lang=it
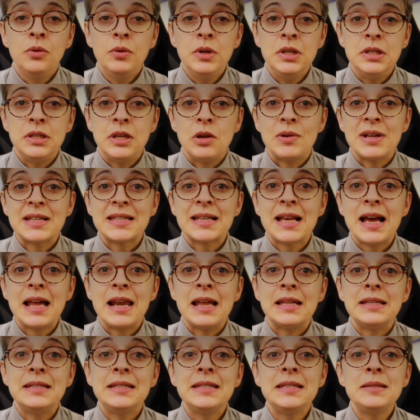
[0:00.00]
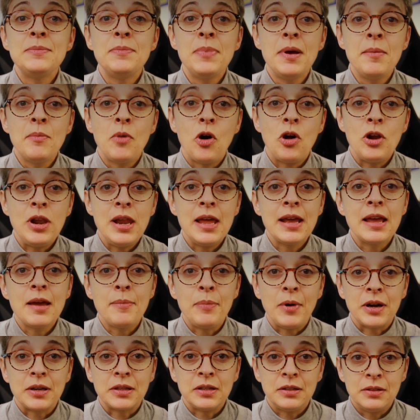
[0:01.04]
quindi è una scala di Si bemolle
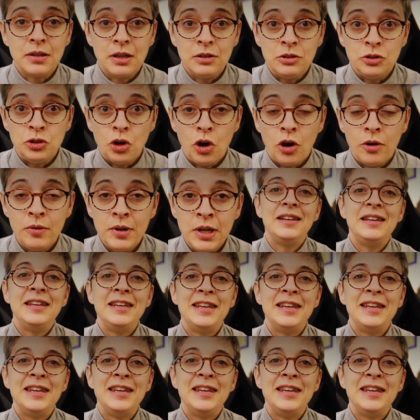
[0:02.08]
che parte dal Do.